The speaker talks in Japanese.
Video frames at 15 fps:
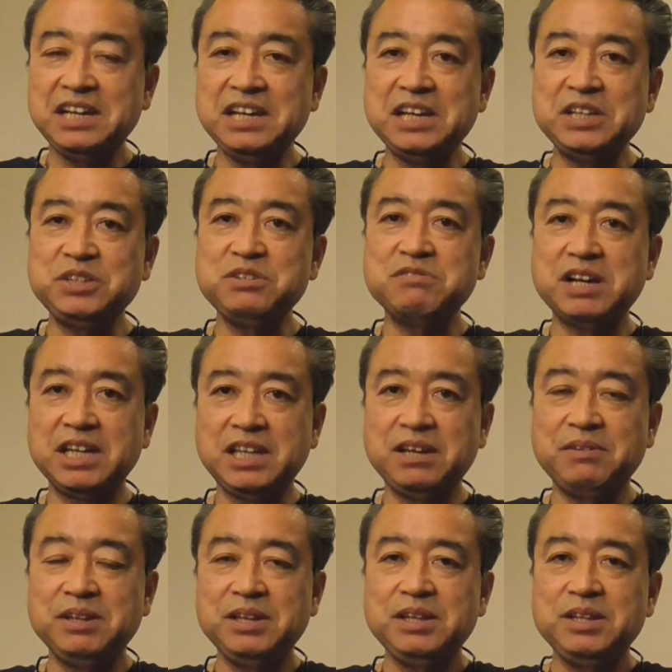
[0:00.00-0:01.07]
えー、というわけ
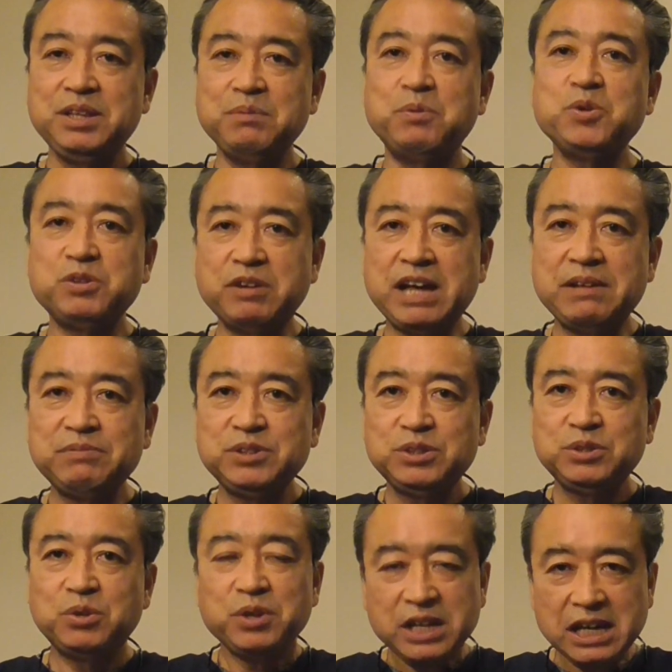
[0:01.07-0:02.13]
でで僕は
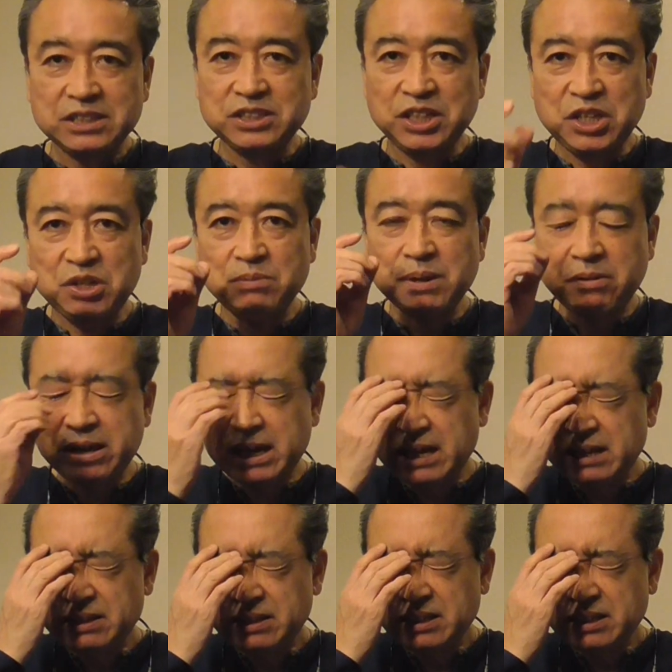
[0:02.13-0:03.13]
とりあえず昼間は、